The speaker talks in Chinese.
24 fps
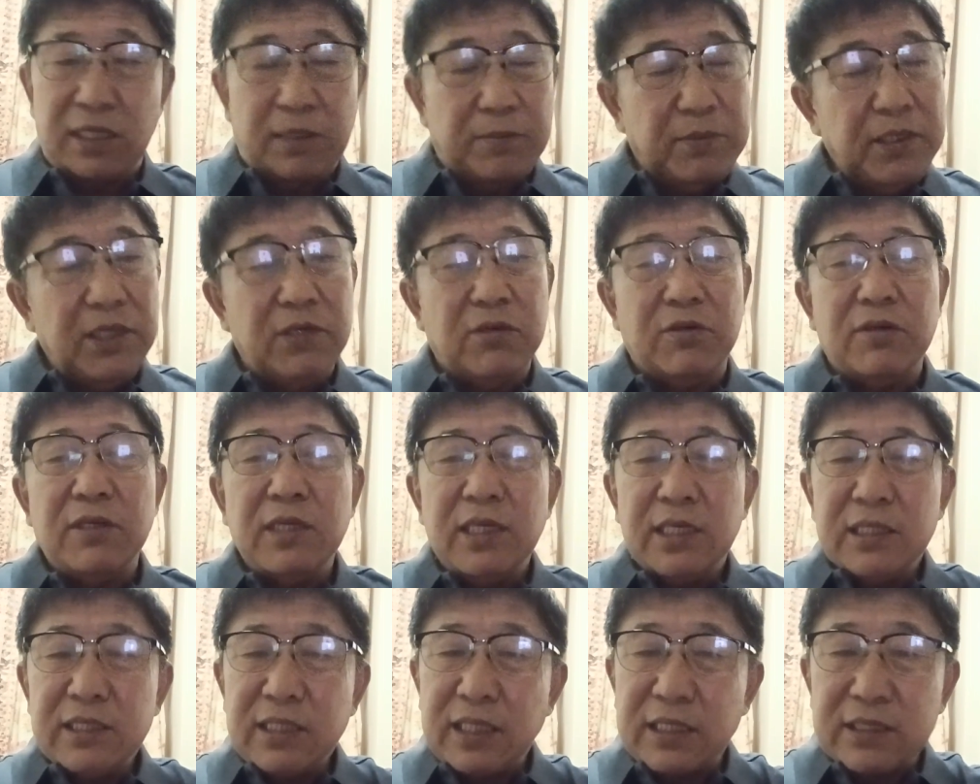也没有，
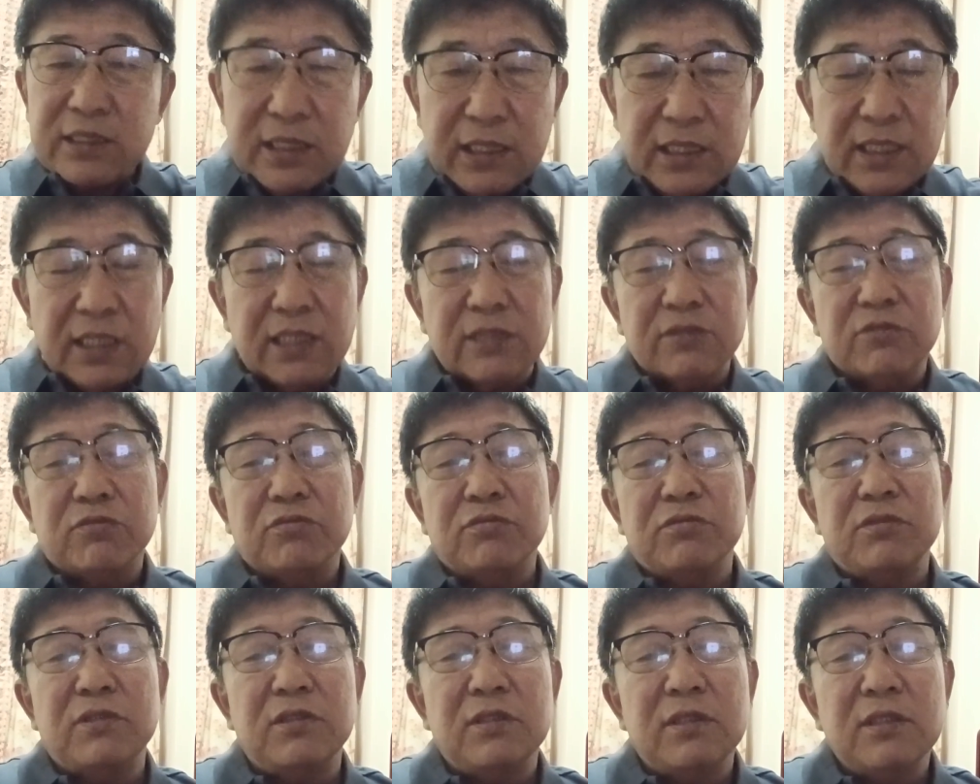但这个
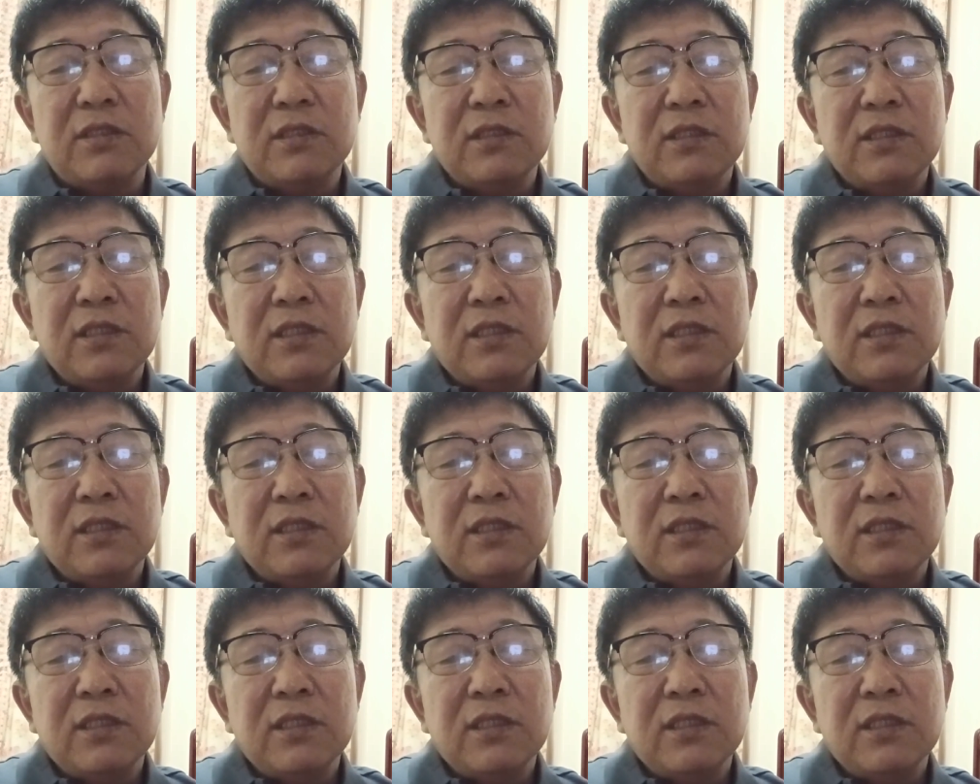属于。